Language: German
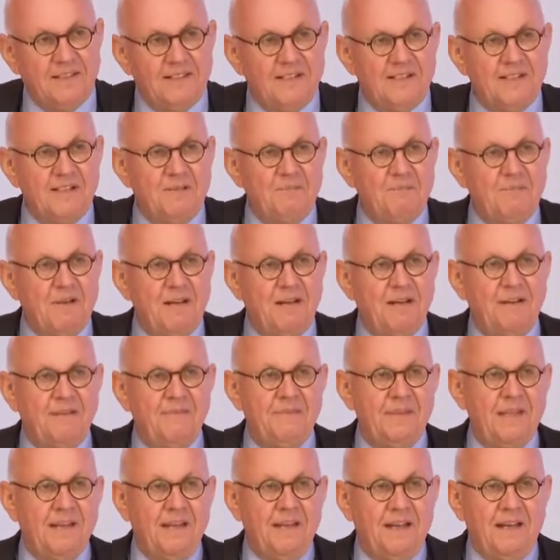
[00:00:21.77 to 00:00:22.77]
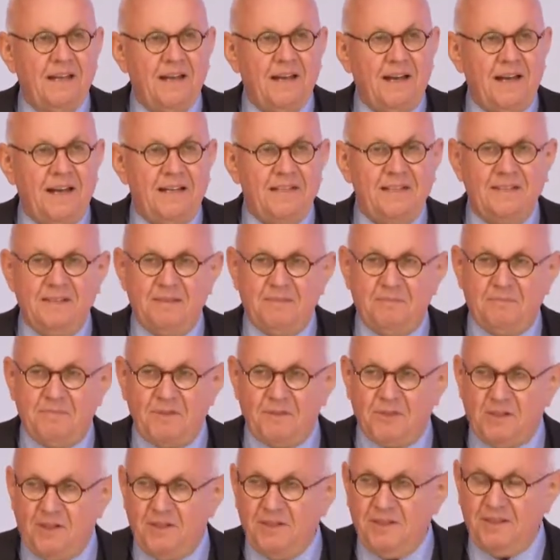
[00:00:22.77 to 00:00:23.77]
Es ist mir eine
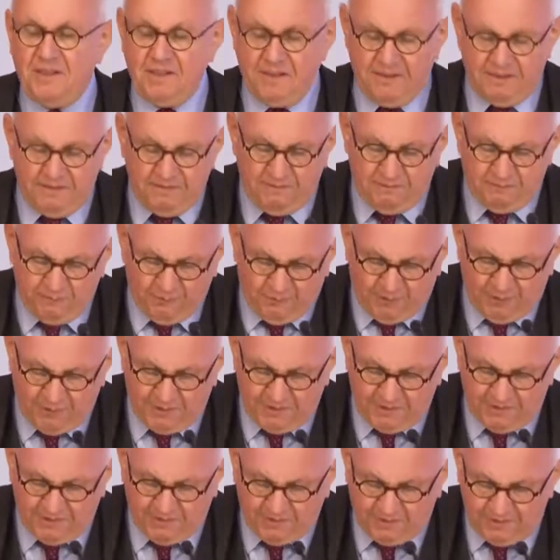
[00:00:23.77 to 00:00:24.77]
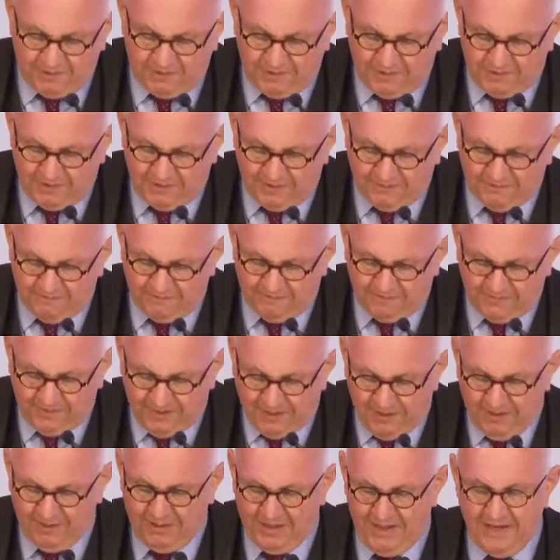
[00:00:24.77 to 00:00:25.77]
besondere Freude und
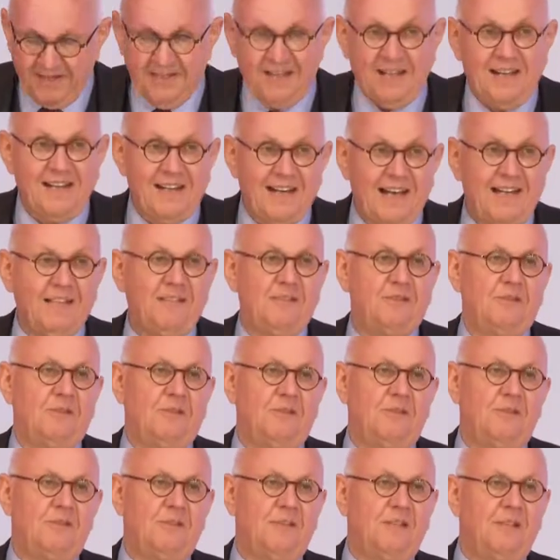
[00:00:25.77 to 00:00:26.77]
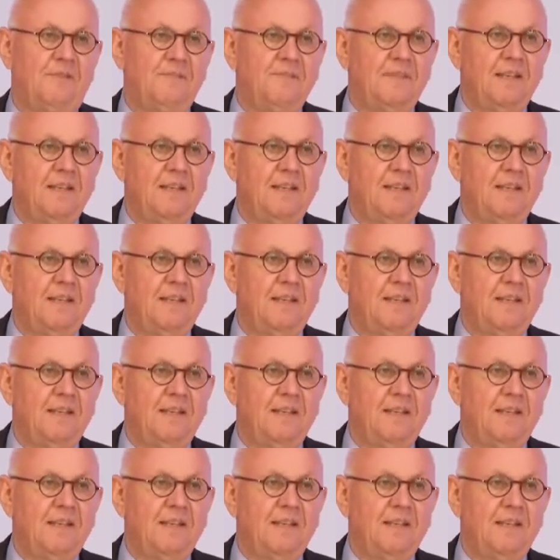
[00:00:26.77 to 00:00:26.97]
auch eine Erleichterung,